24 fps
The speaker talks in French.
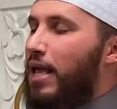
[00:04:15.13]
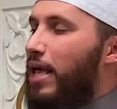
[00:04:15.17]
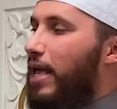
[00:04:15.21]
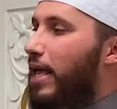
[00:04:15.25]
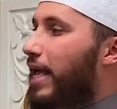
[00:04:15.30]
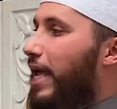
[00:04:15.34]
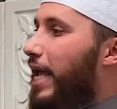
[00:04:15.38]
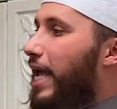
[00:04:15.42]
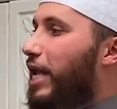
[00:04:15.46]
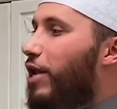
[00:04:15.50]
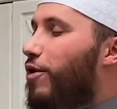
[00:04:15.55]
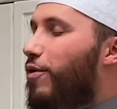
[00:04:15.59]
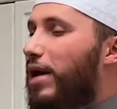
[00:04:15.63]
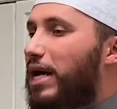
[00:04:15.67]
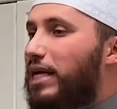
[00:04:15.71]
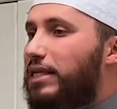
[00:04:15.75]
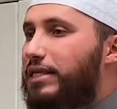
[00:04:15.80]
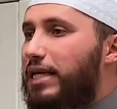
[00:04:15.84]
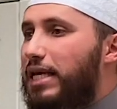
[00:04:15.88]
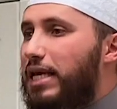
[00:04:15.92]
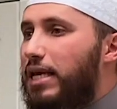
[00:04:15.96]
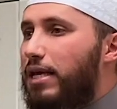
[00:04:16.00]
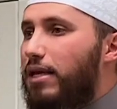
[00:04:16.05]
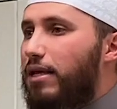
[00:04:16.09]
et il lui a
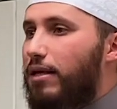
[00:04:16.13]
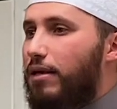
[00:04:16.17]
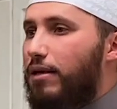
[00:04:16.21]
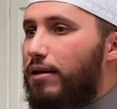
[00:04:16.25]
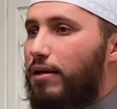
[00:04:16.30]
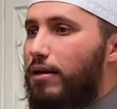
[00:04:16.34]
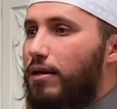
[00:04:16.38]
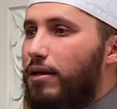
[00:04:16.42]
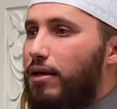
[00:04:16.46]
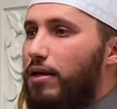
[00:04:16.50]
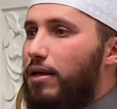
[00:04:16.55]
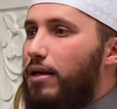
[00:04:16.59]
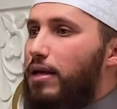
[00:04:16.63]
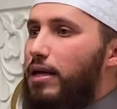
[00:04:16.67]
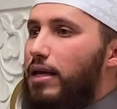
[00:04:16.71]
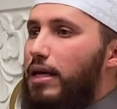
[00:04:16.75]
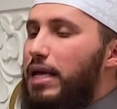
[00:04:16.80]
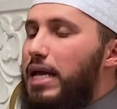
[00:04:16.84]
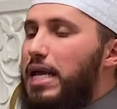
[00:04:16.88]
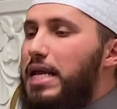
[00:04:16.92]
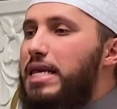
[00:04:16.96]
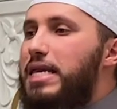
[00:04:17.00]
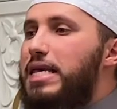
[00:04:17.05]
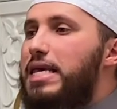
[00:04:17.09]
dit
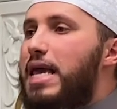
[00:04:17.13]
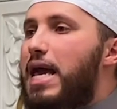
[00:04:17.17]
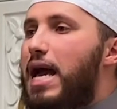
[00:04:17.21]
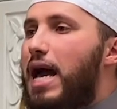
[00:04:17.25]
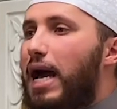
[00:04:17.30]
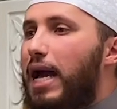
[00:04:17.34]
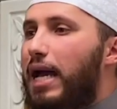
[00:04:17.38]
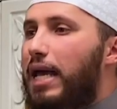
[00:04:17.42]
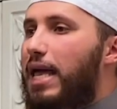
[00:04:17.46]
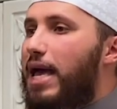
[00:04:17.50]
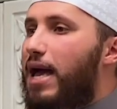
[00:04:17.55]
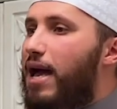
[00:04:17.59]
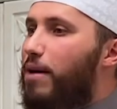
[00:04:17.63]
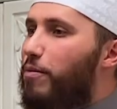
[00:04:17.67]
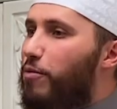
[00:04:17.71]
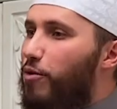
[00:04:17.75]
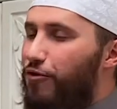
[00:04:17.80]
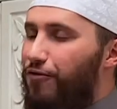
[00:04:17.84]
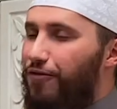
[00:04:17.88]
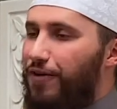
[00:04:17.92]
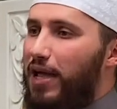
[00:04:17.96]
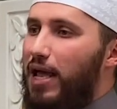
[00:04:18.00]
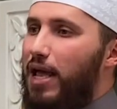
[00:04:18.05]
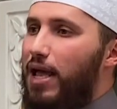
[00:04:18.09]
Il n'y a rien, mon
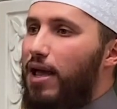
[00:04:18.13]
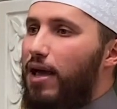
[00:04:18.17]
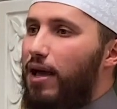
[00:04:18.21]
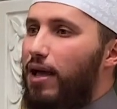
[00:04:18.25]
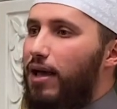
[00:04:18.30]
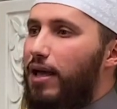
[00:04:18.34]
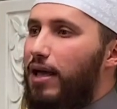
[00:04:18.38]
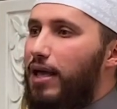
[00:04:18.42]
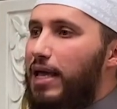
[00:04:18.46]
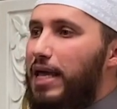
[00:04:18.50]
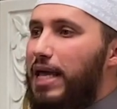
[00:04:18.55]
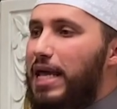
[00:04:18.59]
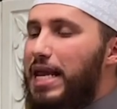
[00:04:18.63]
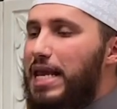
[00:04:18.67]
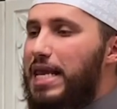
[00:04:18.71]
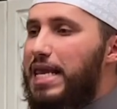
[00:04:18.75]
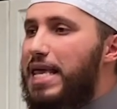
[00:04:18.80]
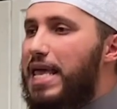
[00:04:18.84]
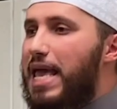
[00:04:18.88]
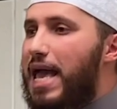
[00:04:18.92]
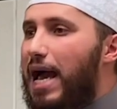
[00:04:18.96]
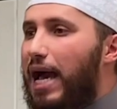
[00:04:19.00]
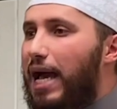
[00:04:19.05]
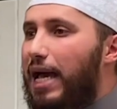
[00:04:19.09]
frère, il
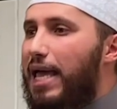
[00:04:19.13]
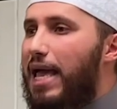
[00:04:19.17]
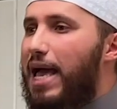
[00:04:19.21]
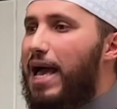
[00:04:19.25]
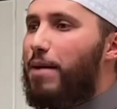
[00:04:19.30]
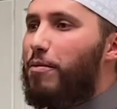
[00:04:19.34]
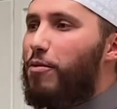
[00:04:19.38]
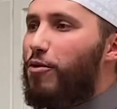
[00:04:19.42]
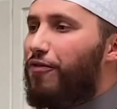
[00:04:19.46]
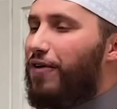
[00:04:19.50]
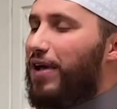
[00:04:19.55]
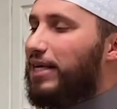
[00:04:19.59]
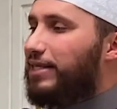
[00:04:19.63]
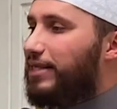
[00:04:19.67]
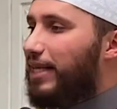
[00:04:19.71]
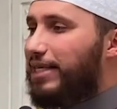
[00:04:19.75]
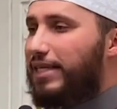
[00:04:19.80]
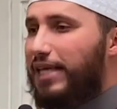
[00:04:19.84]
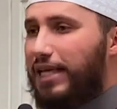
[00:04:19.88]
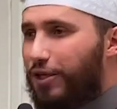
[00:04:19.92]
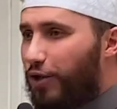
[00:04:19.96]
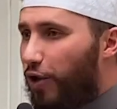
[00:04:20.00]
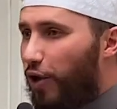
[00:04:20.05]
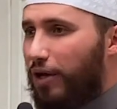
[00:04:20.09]
n'y a rien, mon frère,
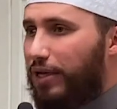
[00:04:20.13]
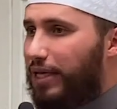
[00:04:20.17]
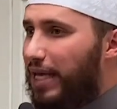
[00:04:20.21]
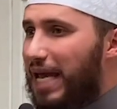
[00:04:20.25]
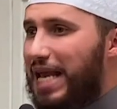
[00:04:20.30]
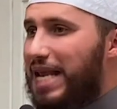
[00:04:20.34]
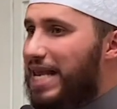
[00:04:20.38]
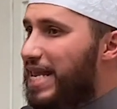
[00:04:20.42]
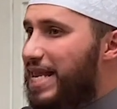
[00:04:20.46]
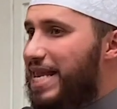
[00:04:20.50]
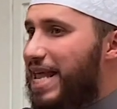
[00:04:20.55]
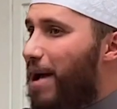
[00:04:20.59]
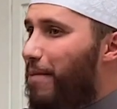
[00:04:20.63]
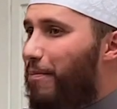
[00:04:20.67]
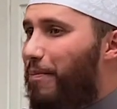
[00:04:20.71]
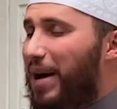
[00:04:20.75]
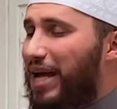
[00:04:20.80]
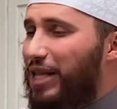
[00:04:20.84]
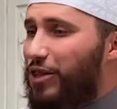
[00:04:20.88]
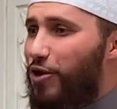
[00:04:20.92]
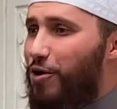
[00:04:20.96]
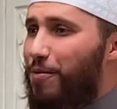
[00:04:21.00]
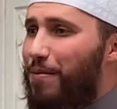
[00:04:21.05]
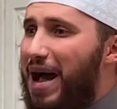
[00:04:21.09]
c'est-à-dire tranquille, il n'y a
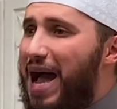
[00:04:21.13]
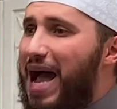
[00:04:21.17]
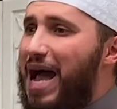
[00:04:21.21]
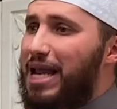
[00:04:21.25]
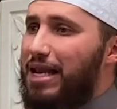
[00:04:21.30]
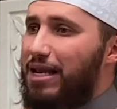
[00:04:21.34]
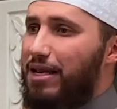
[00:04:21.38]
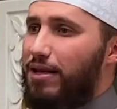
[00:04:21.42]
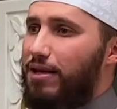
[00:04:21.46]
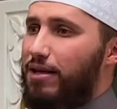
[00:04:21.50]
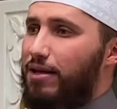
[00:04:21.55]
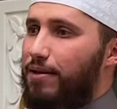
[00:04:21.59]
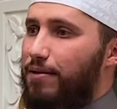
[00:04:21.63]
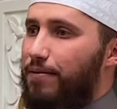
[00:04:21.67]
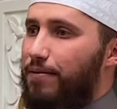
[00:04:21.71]
pas de mal.